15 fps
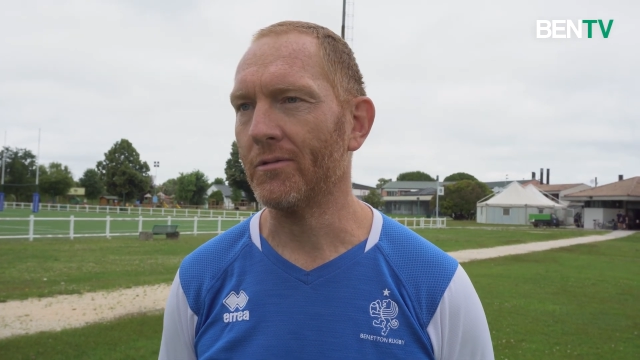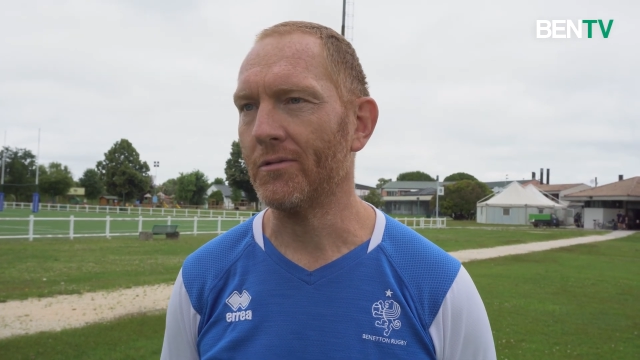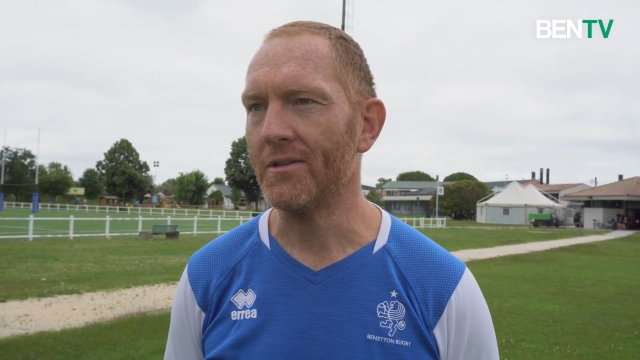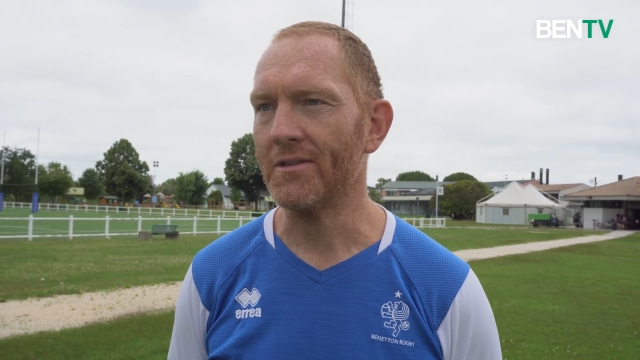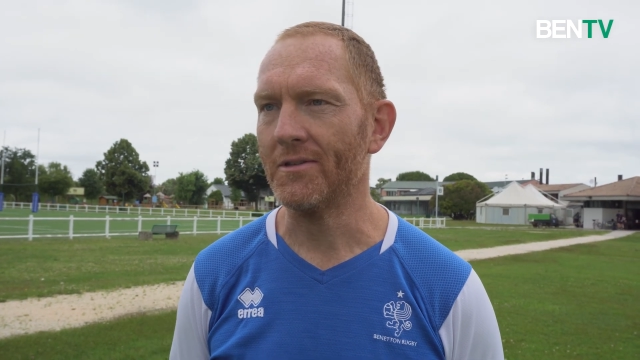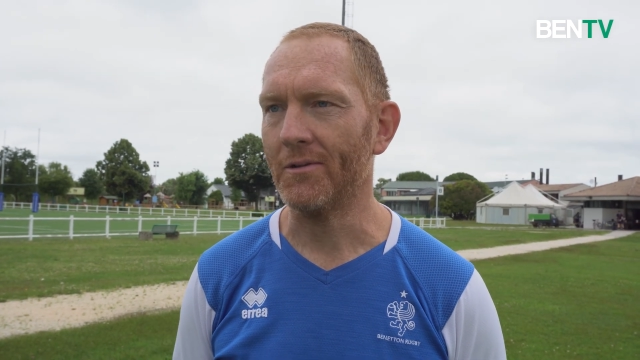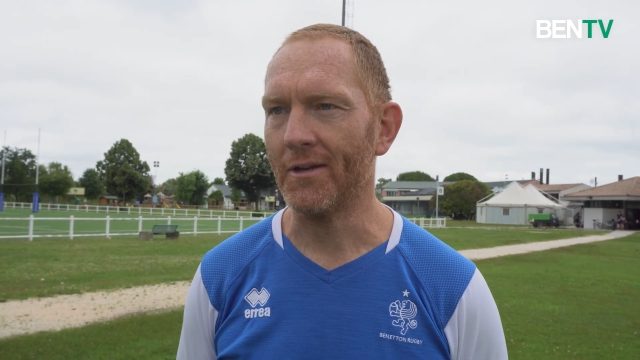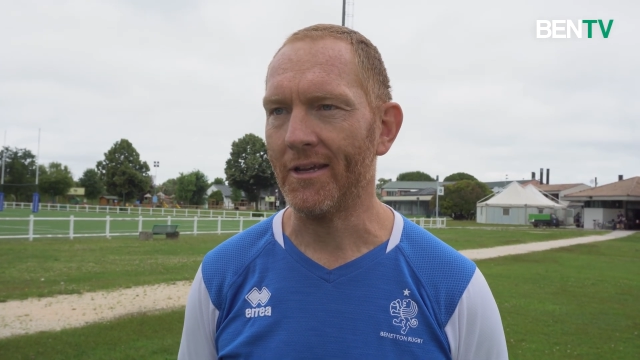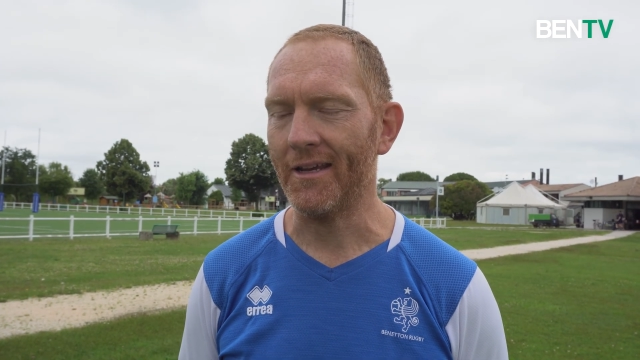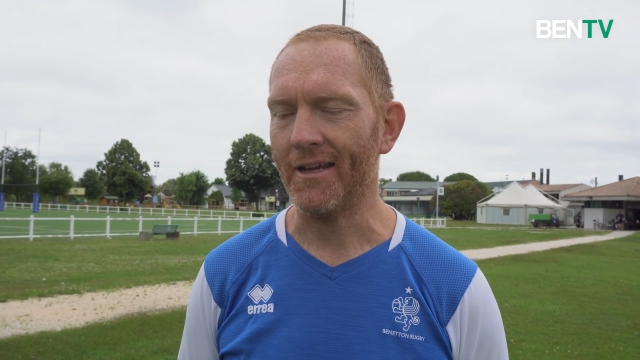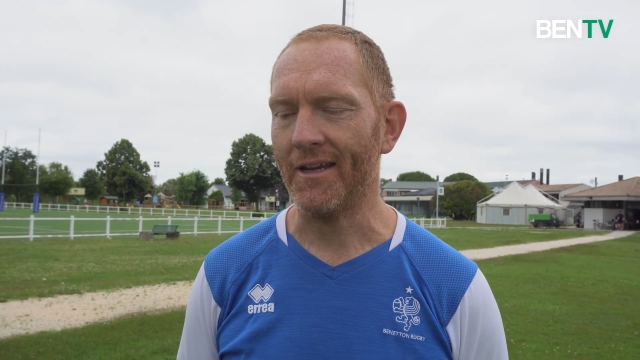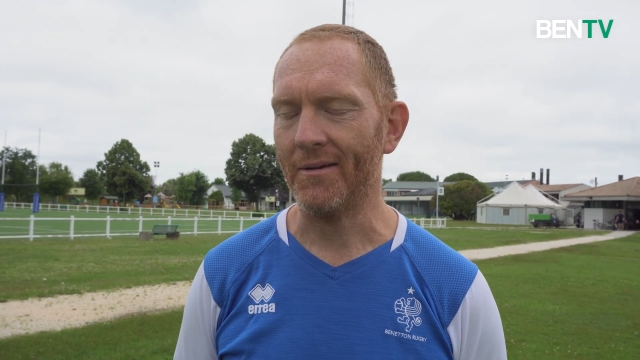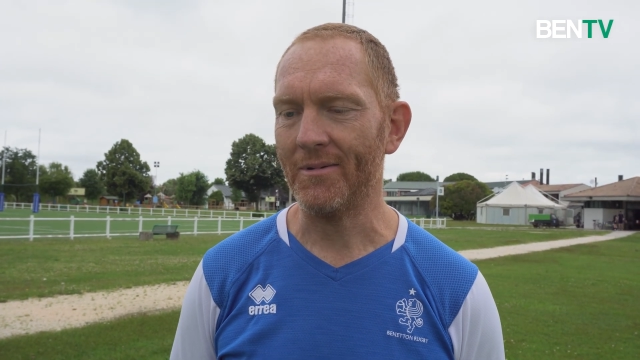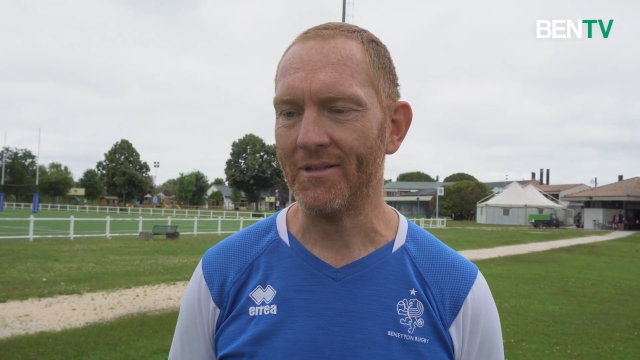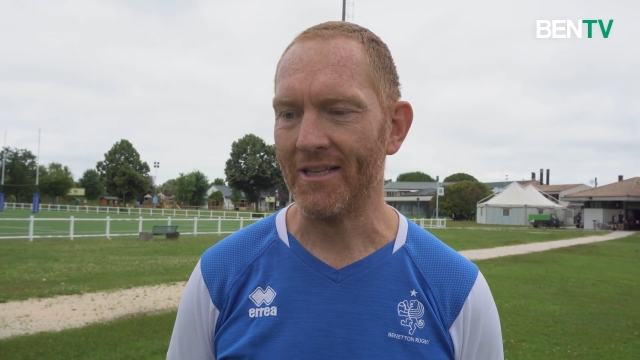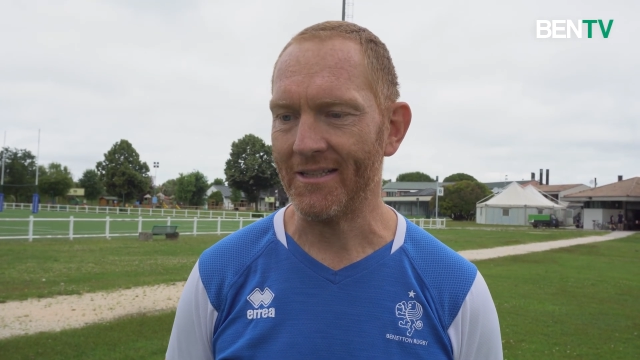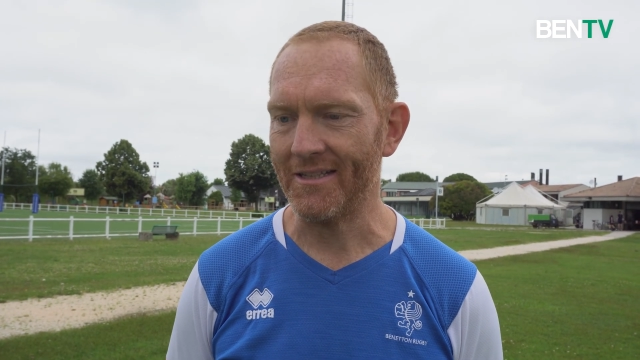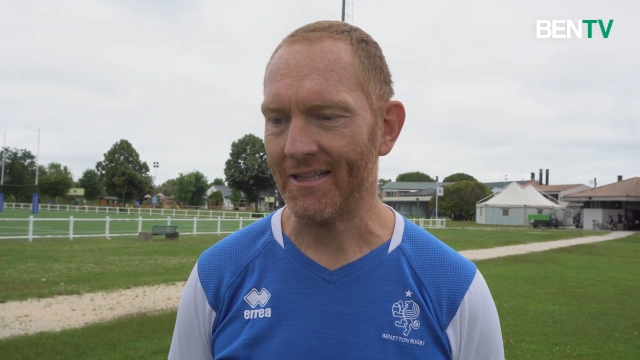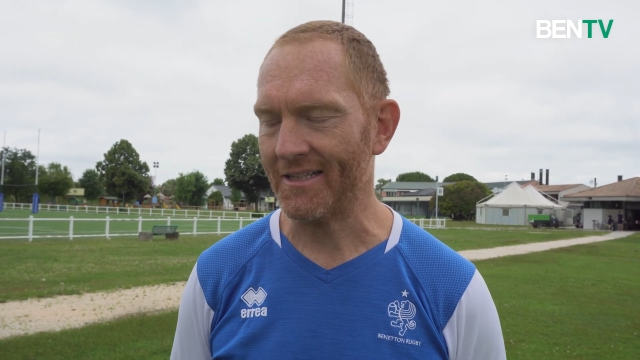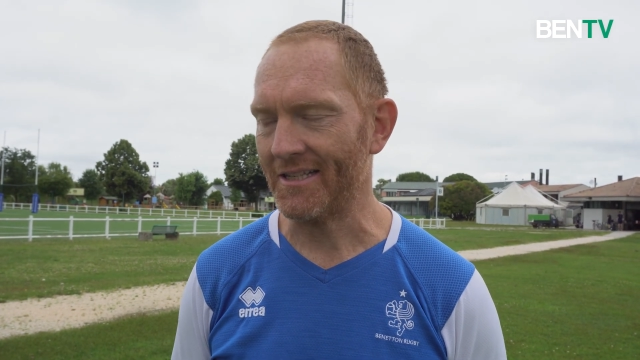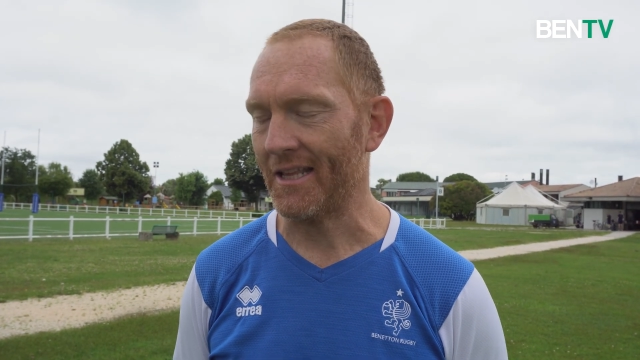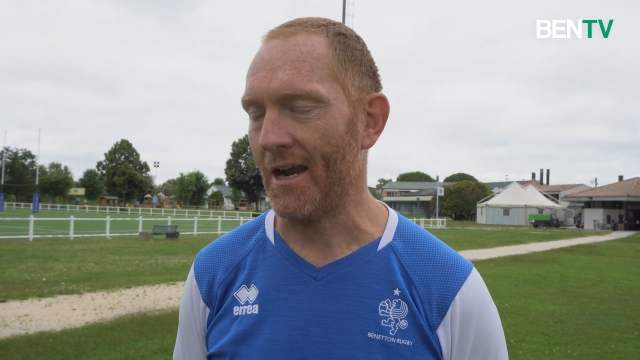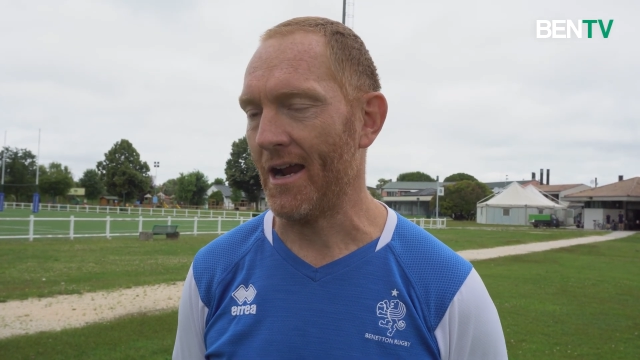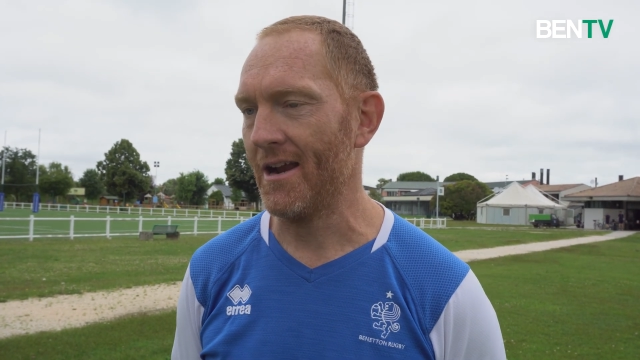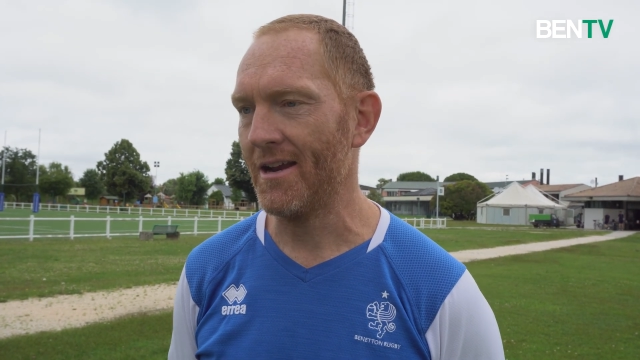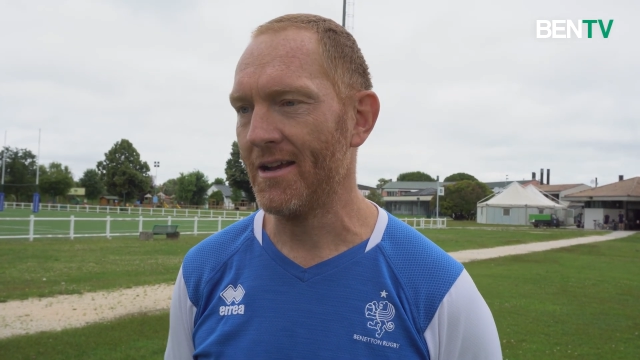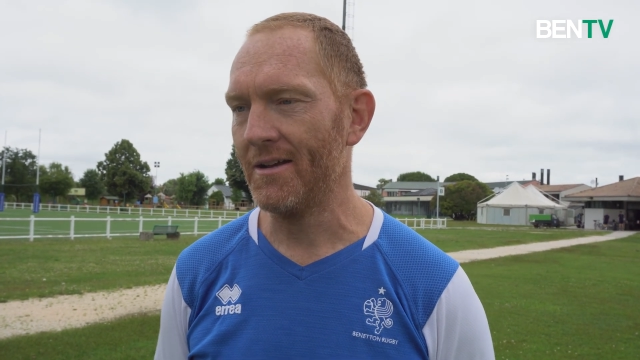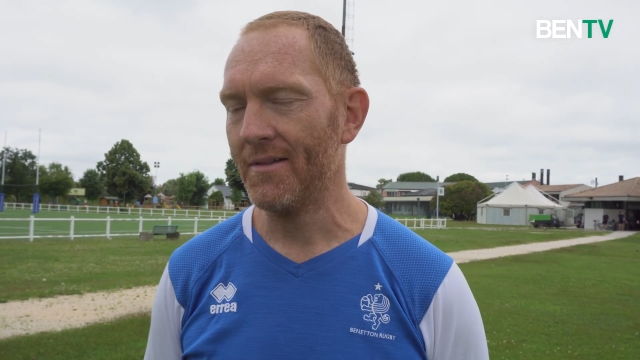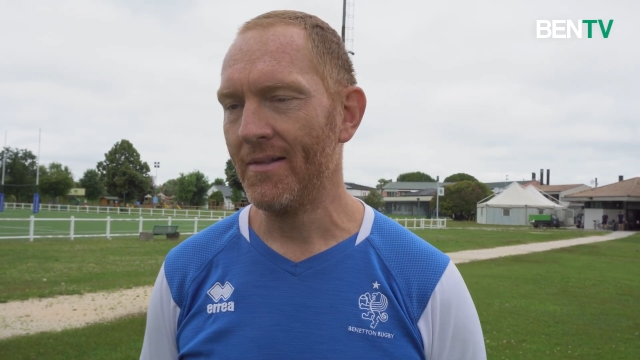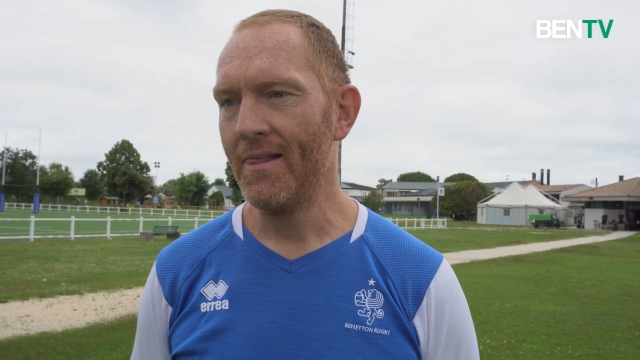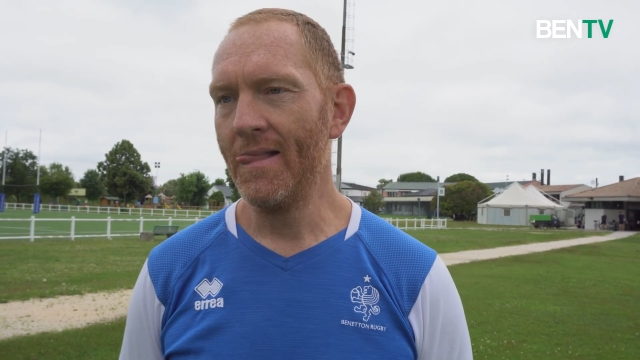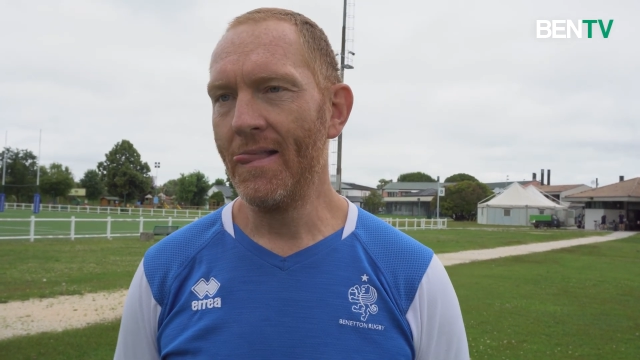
condizione abbastanza strana